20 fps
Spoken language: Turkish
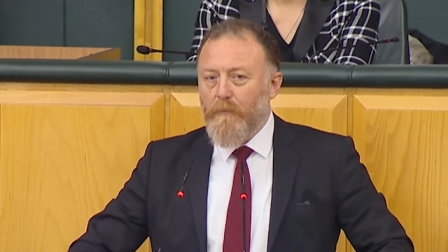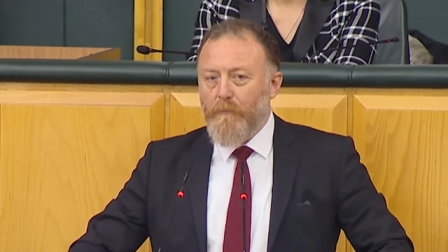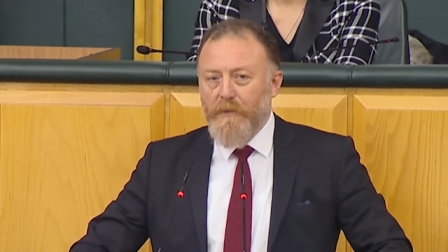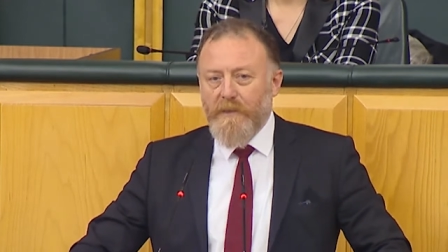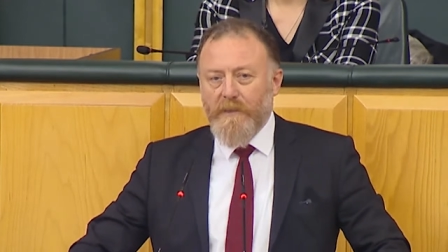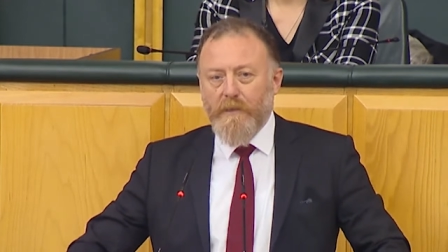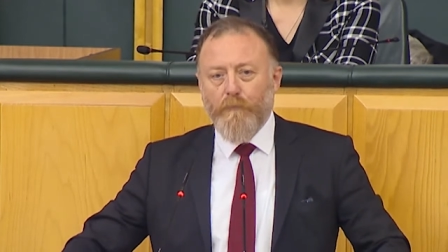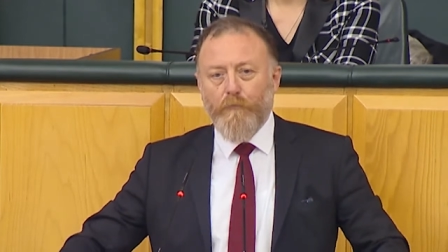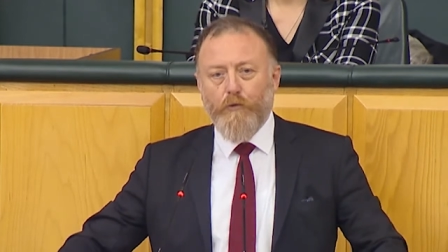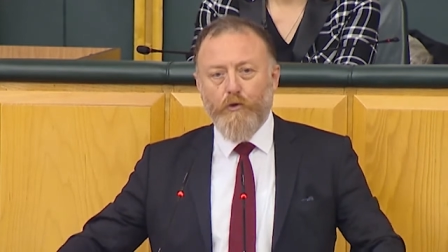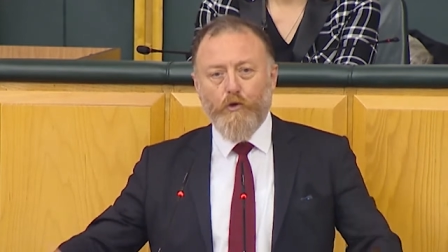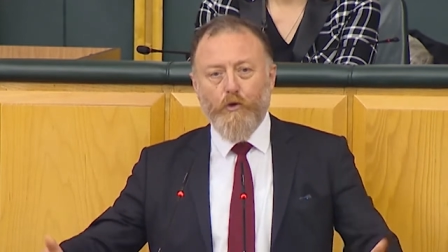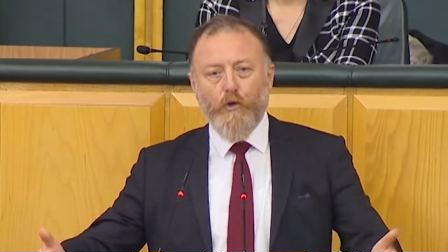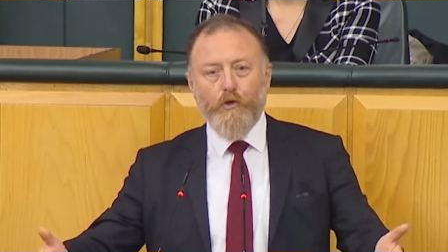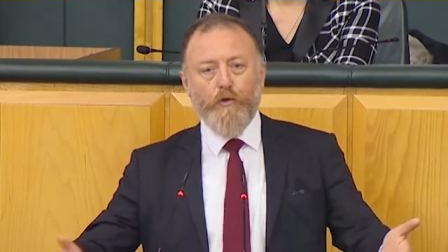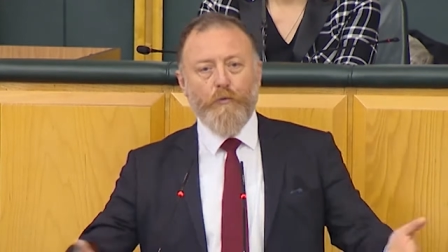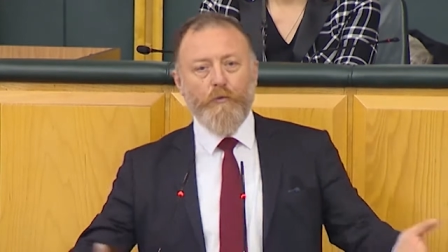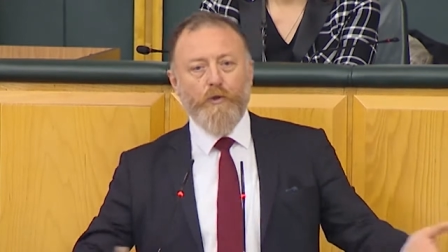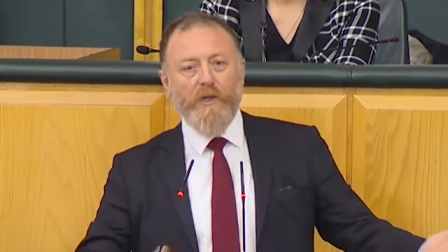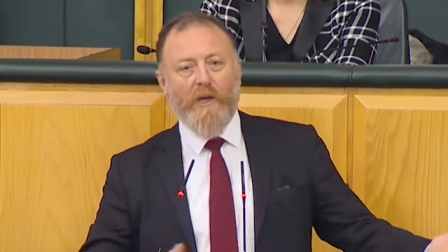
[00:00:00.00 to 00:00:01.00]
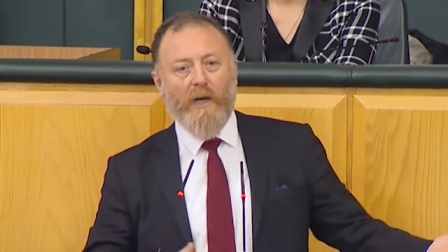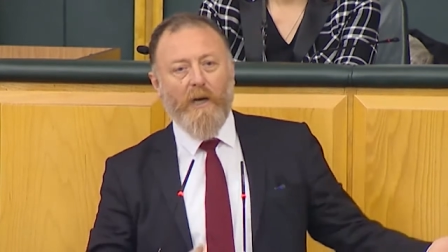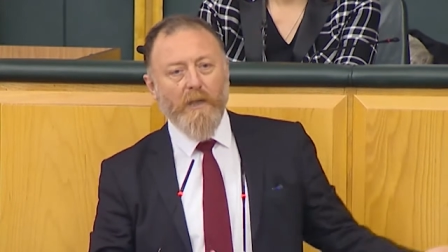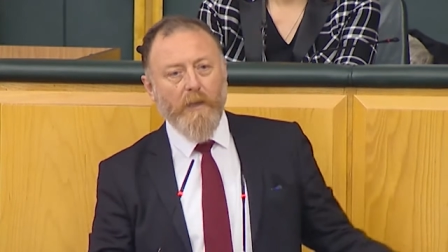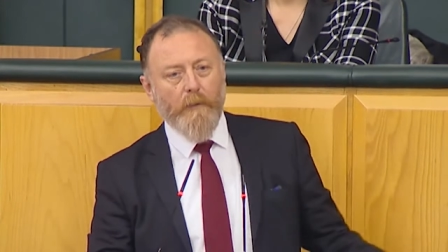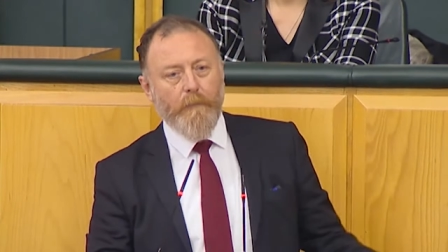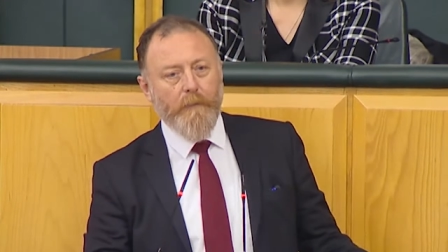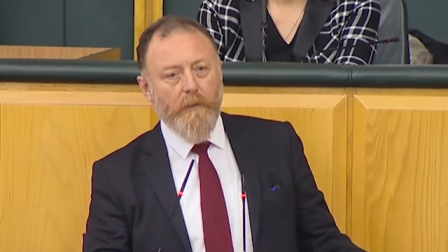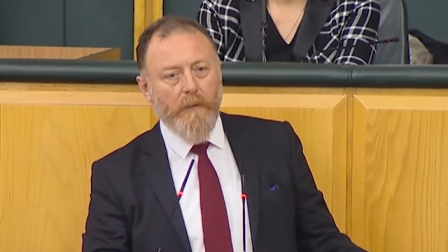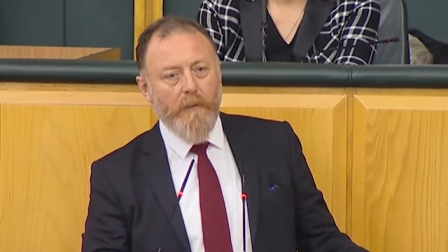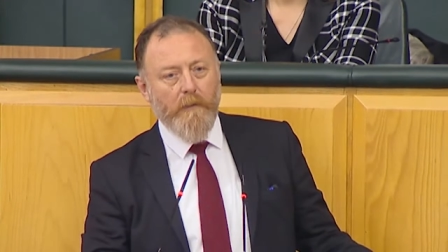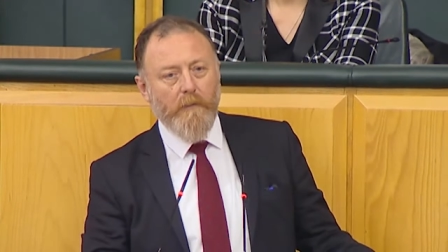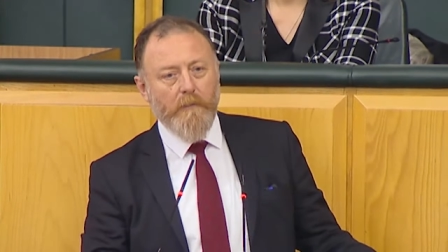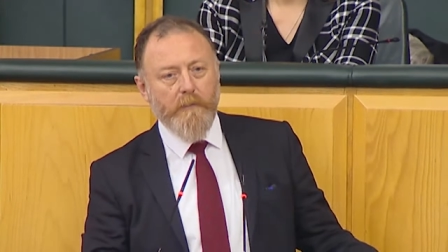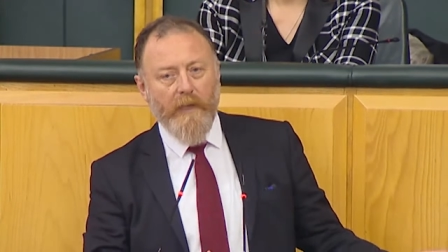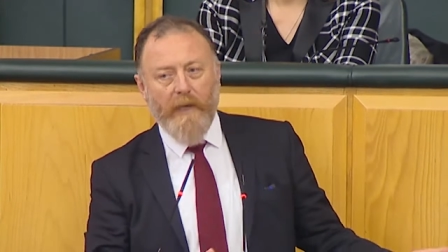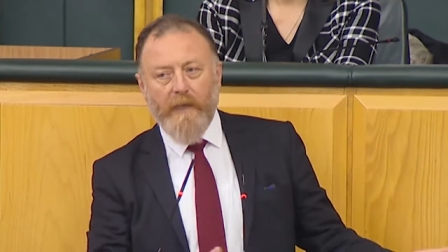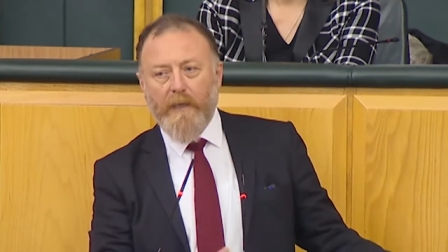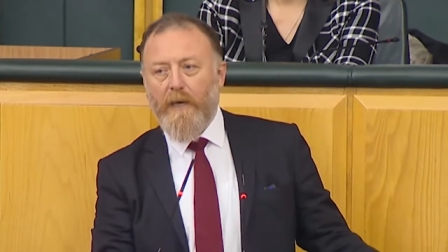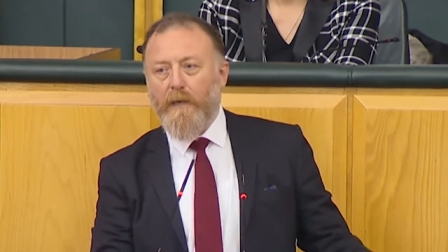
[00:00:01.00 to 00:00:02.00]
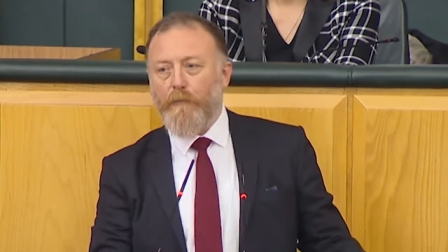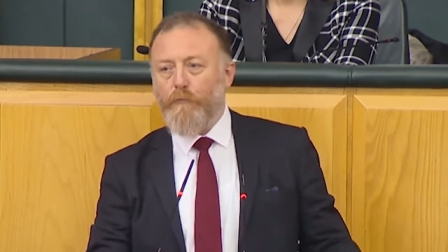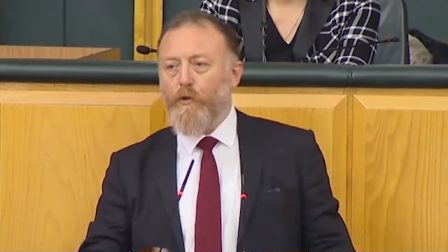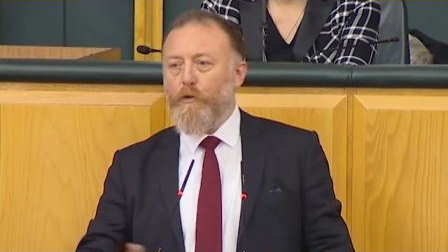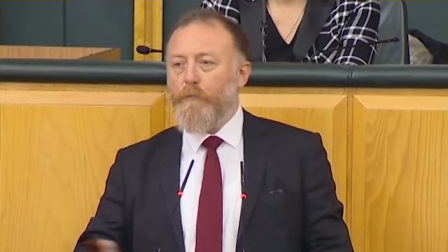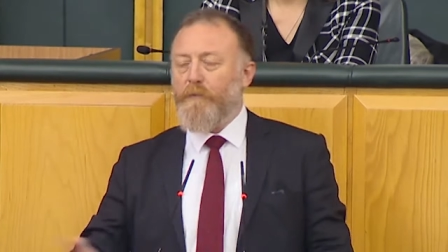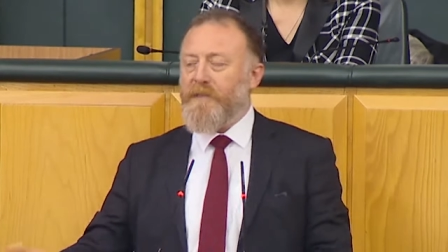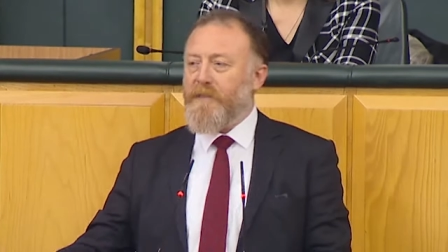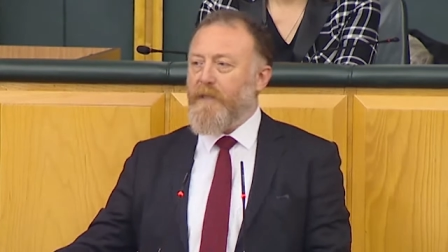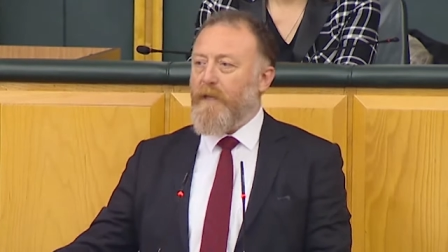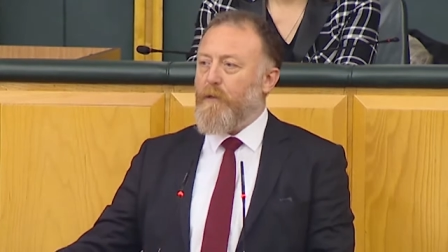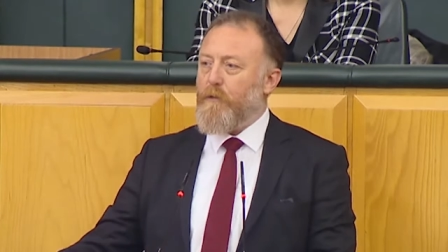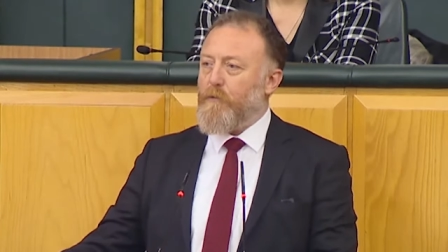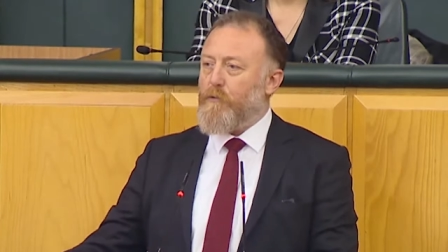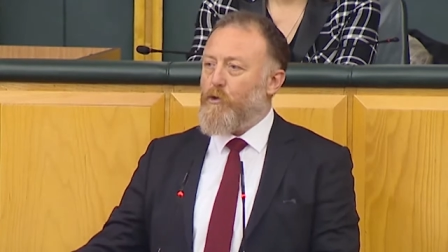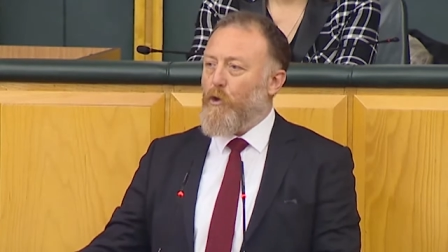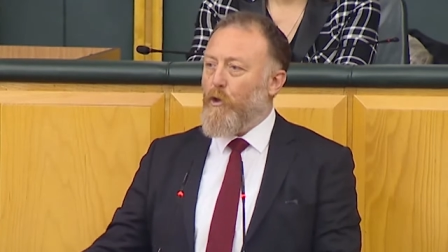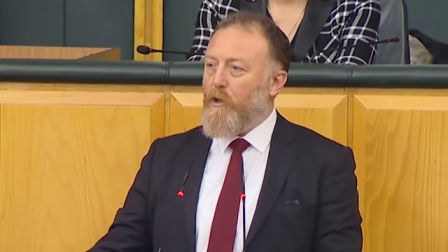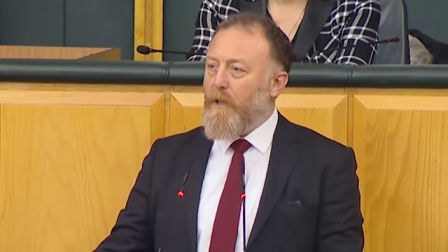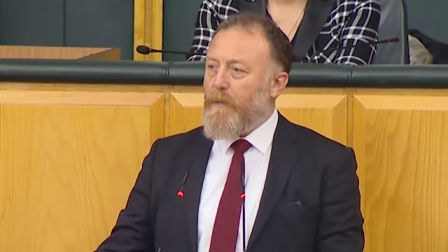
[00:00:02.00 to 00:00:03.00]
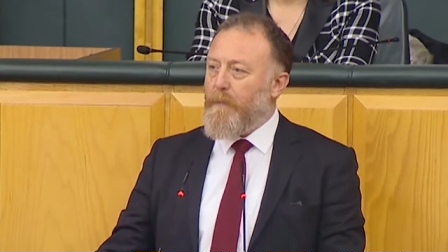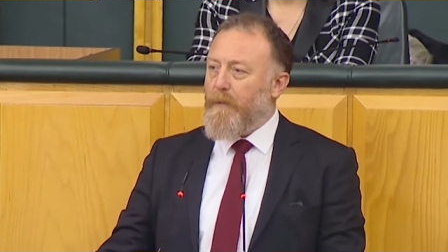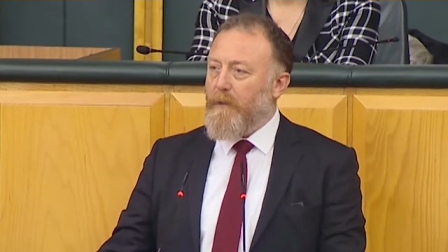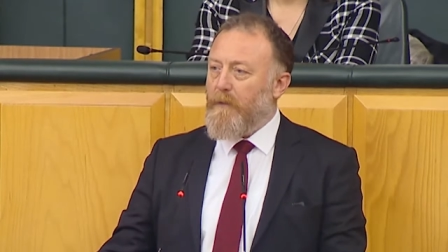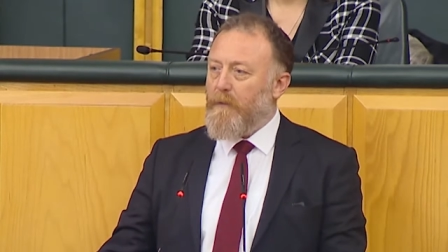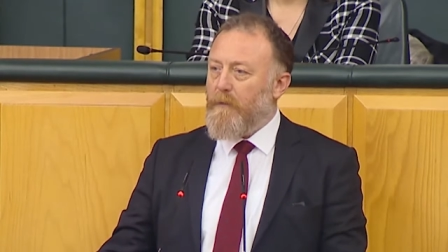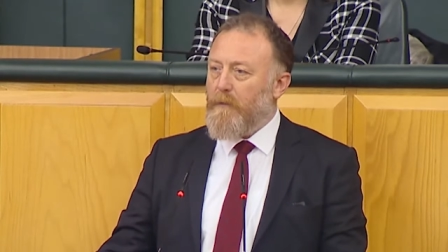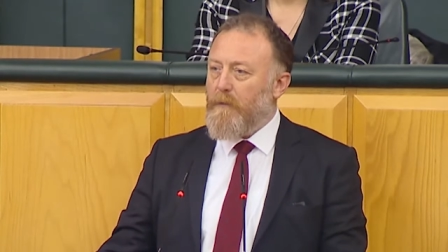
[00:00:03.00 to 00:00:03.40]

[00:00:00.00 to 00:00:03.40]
Bizim bu sözümüzü alıp tekrar bunu bize söyleme.